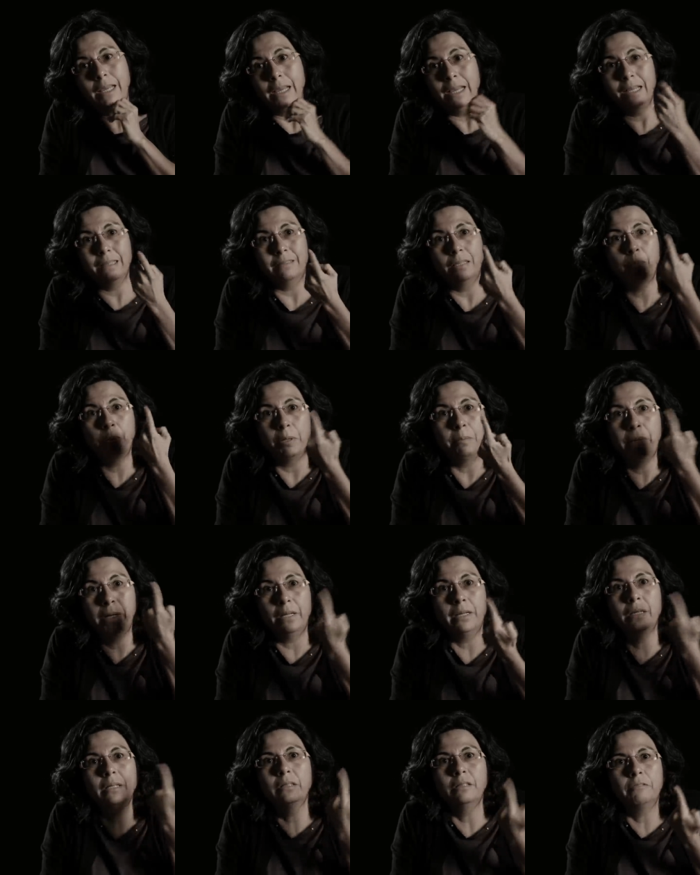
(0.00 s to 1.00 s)
Esa
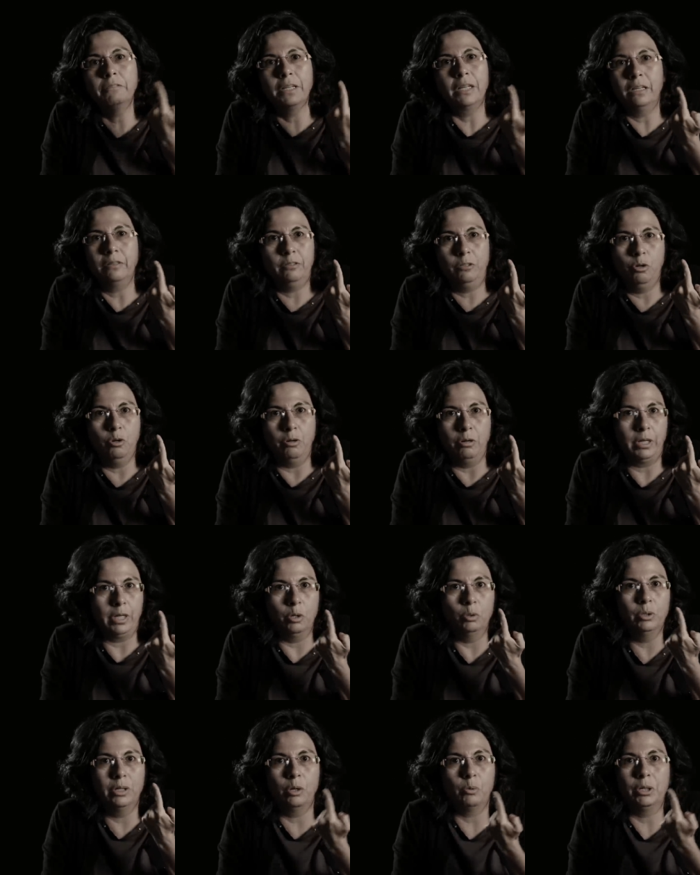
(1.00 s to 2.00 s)
primera identificación, que
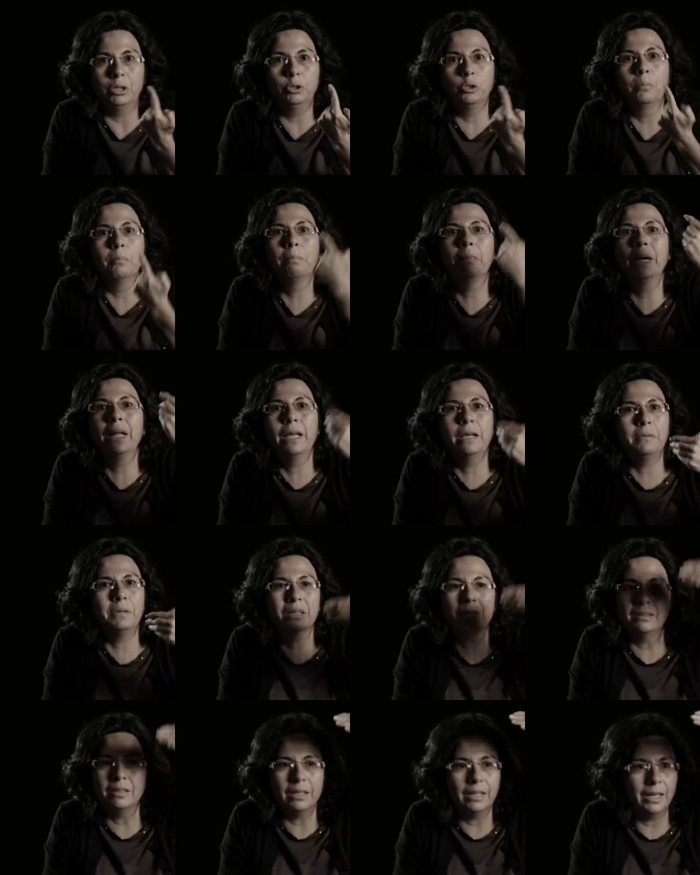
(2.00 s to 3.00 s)
es una cuestión
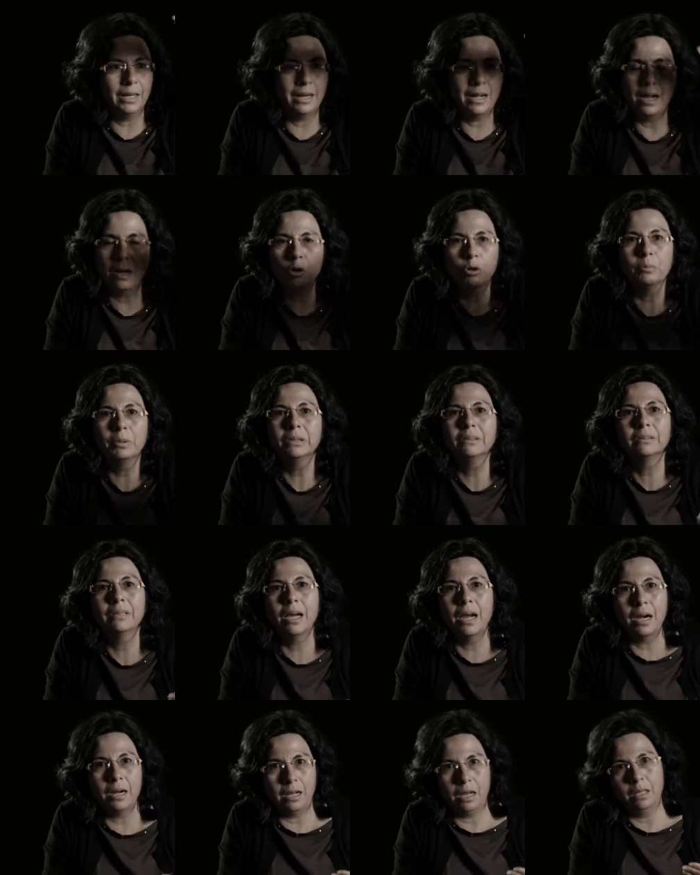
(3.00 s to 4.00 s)
previa siquiera a
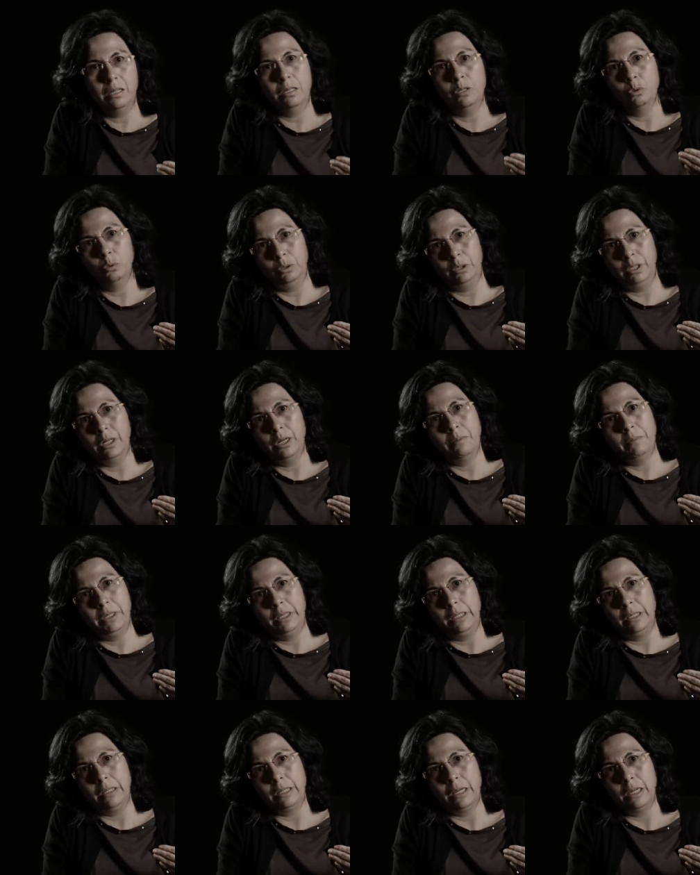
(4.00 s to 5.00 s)
comenzar a discutir la
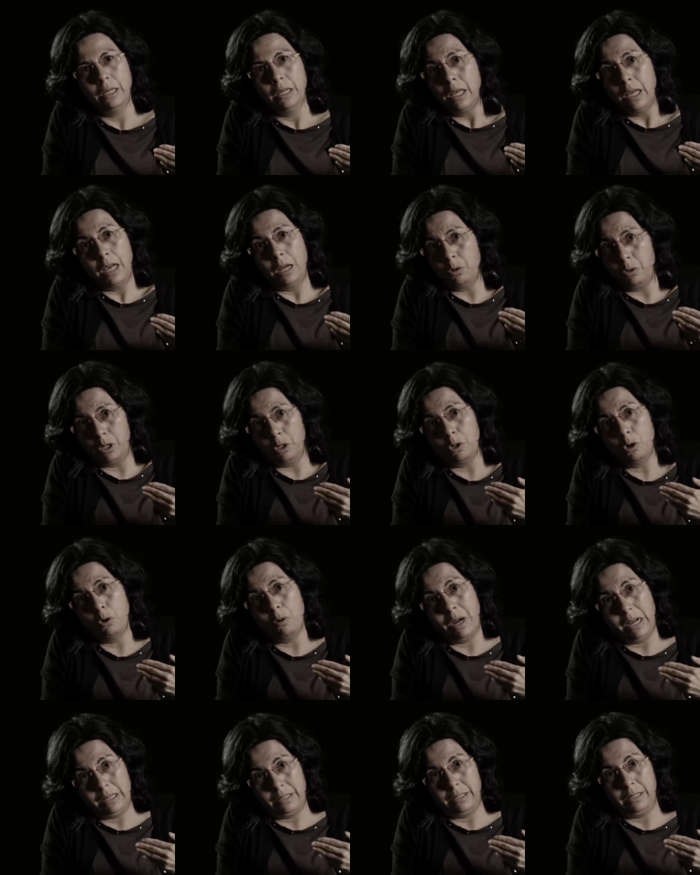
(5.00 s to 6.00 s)
medida, a lo que no
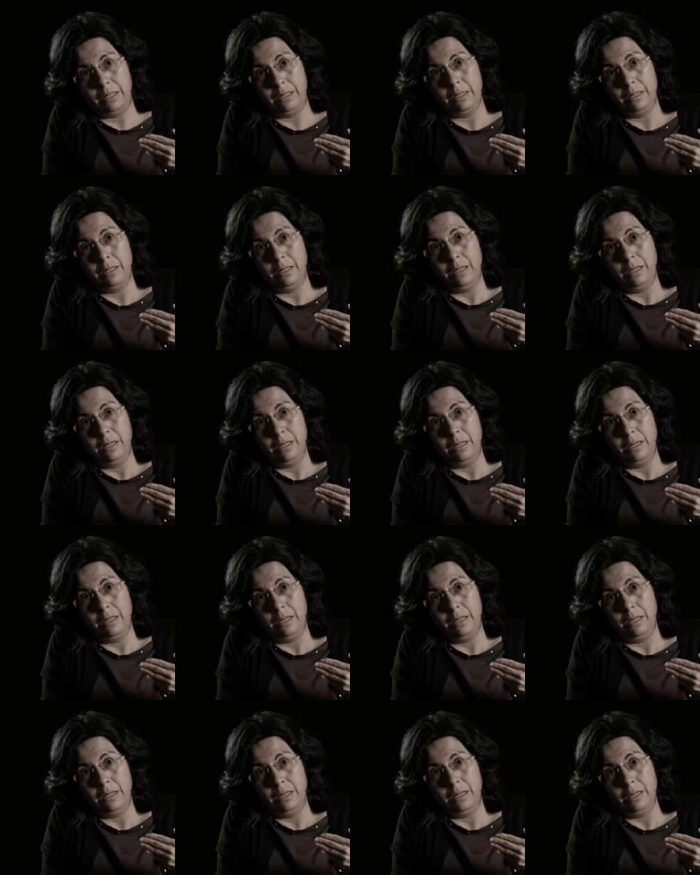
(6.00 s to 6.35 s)
lo hacen.